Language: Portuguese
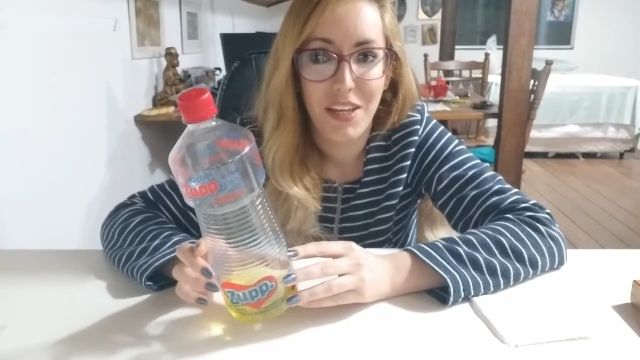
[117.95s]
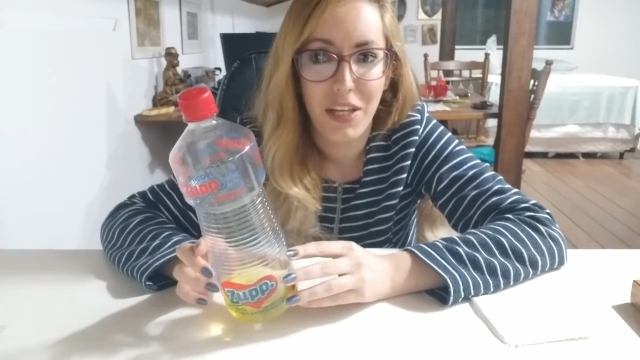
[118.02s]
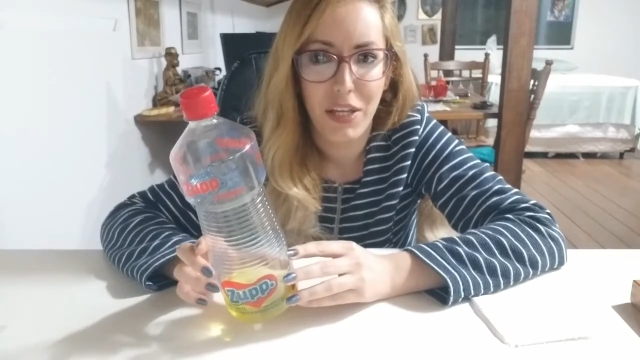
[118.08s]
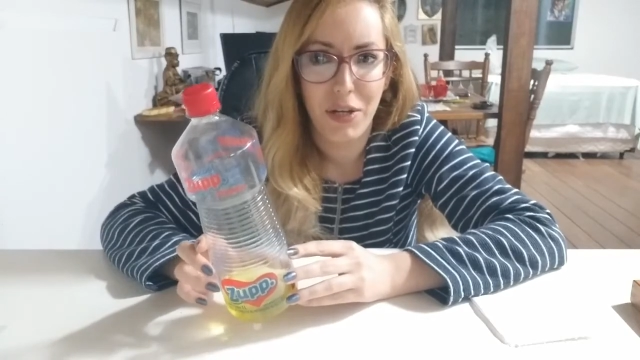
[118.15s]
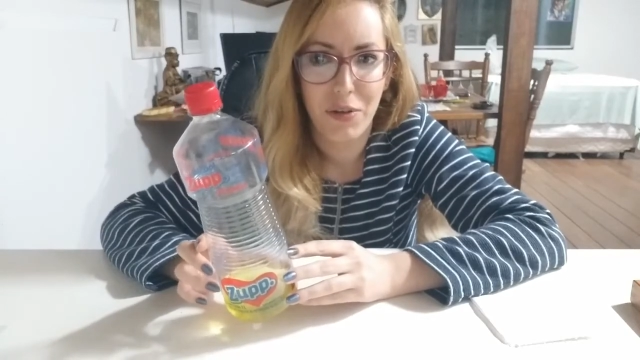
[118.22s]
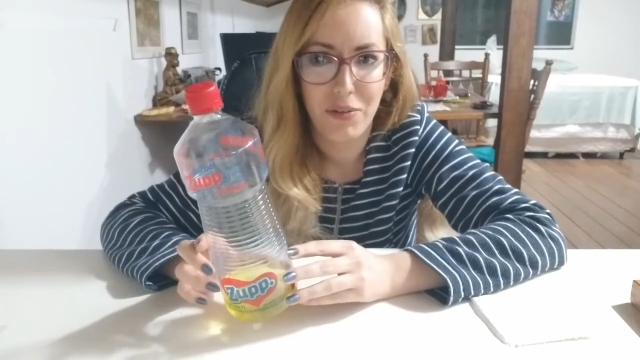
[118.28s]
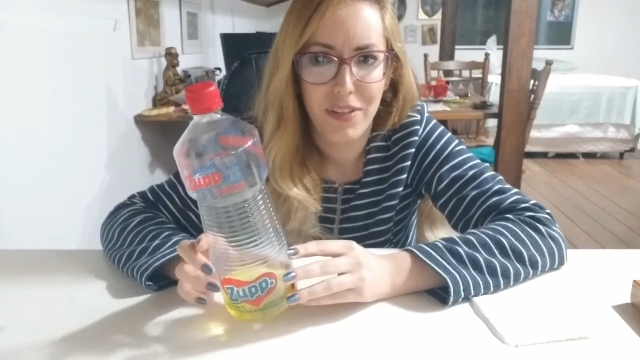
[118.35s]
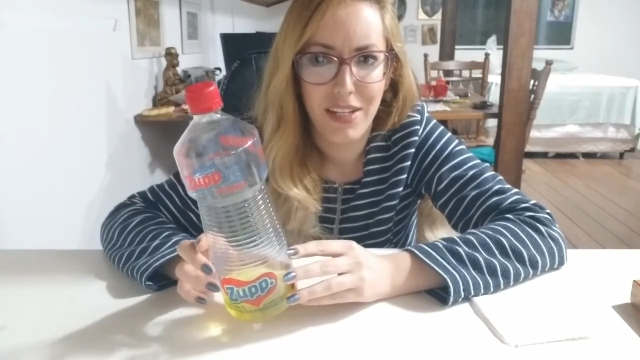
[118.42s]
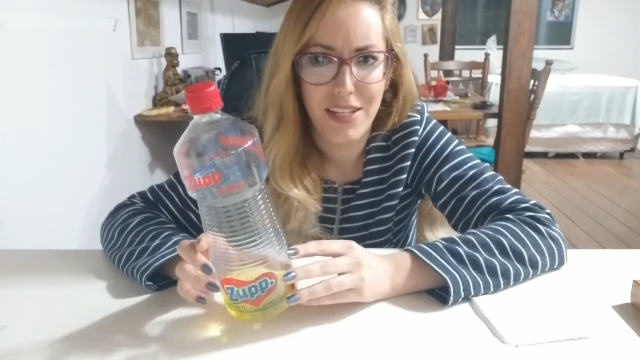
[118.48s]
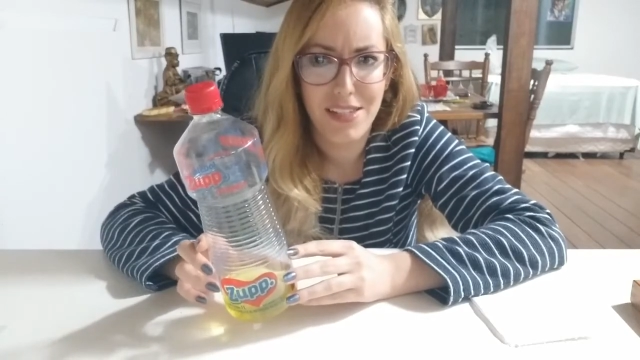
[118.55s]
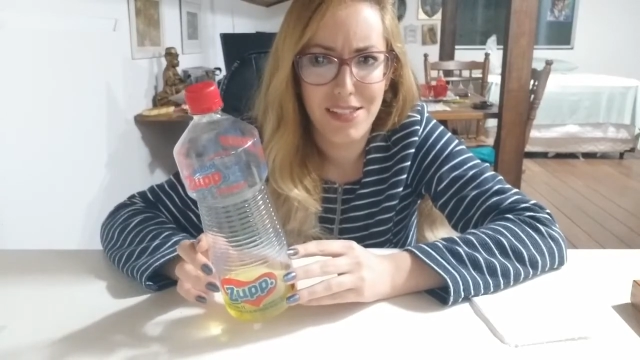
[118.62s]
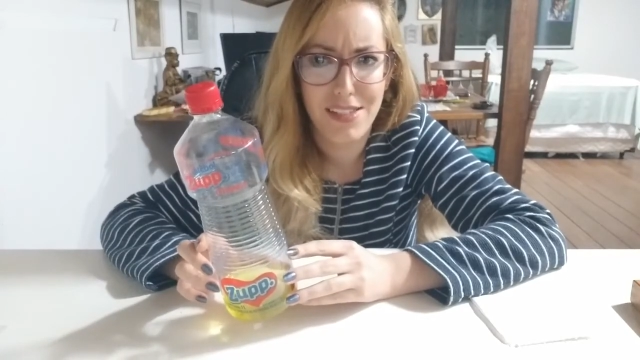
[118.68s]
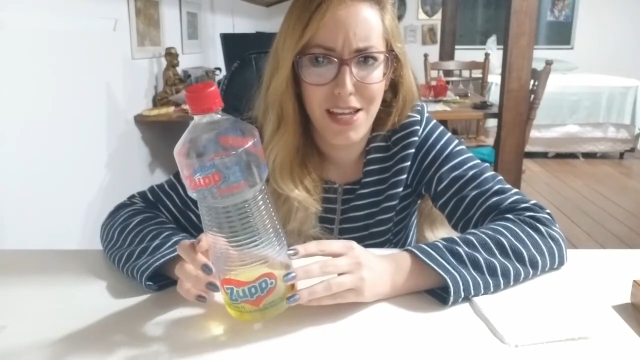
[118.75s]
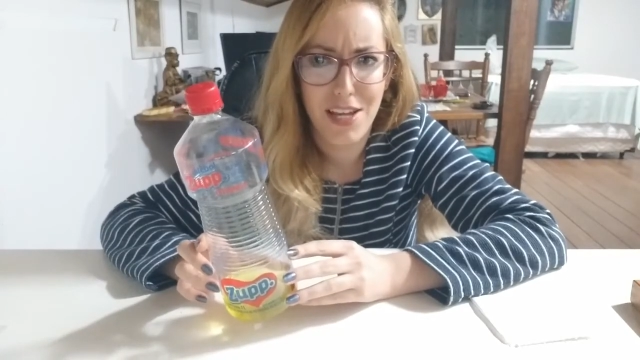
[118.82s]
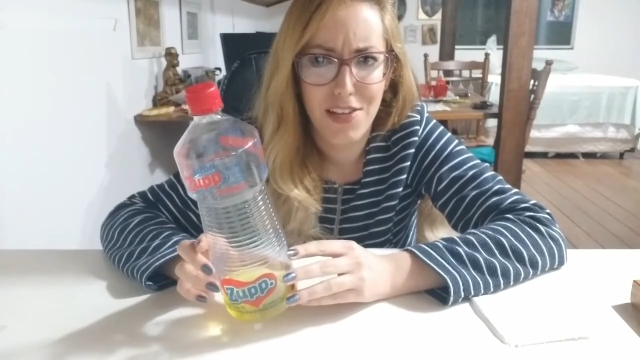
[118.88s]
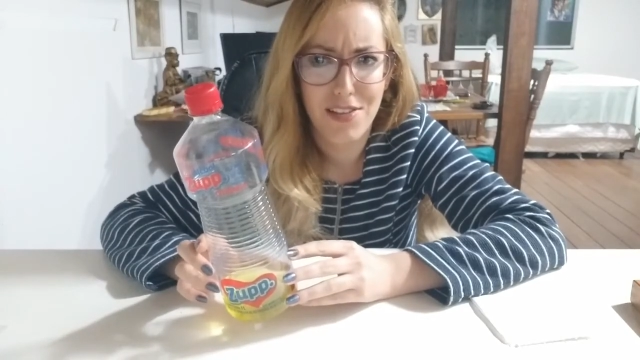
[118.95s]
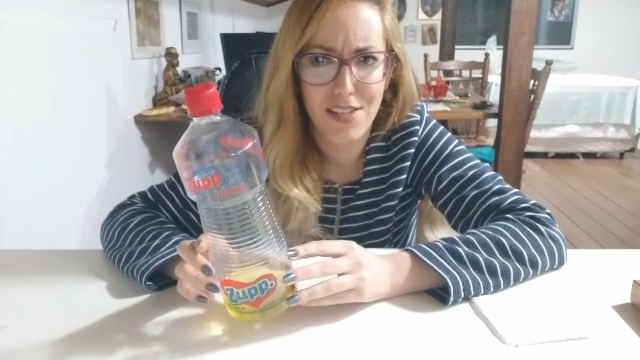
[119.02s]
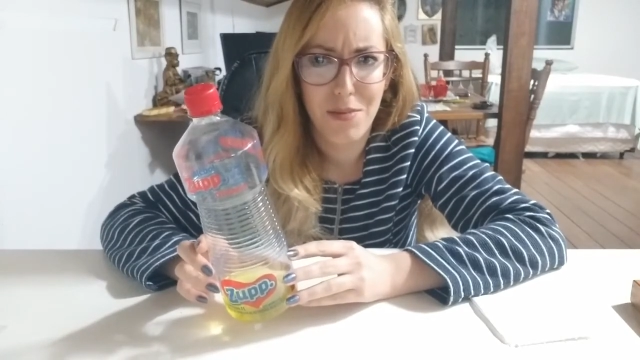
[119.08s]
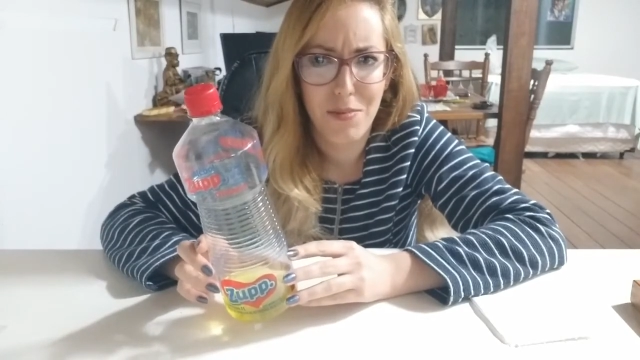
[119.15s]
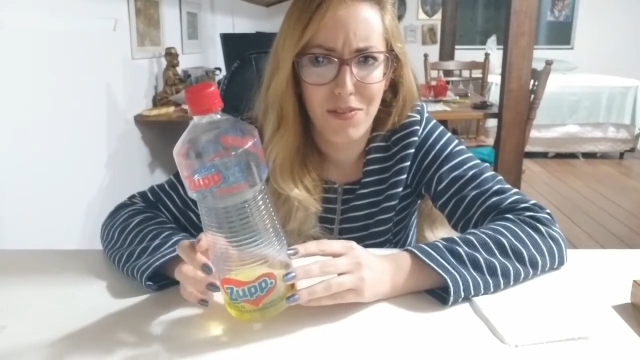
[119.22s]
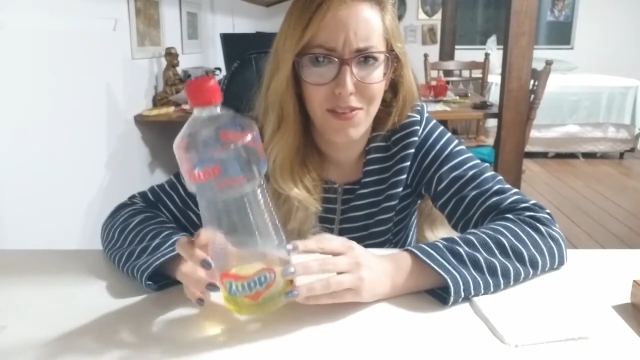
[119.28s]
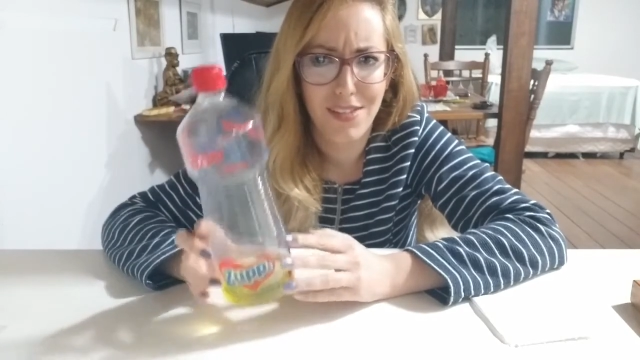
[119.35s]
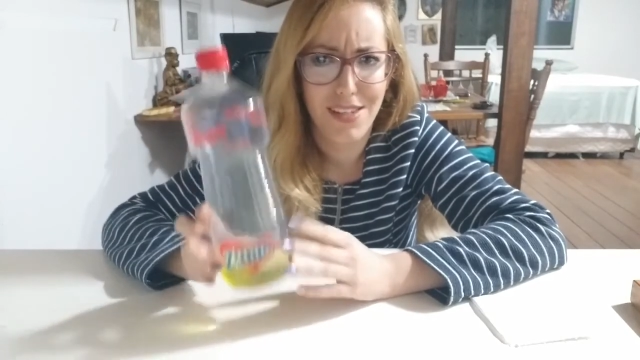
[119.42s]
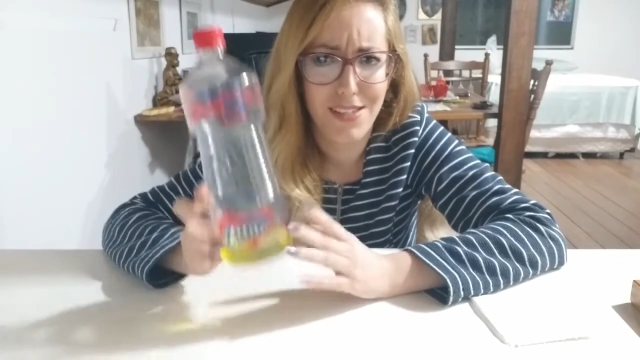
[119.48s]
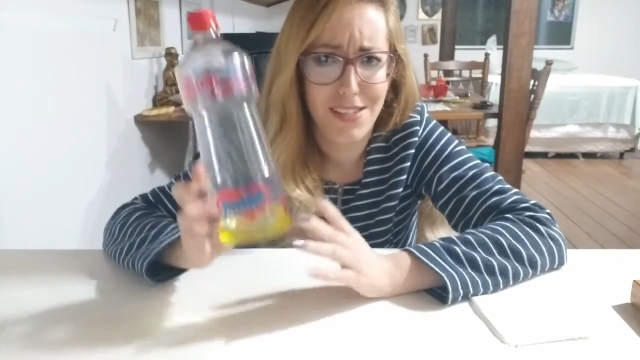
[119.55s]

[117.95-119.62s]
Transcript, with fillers: eu nem sei dizer para você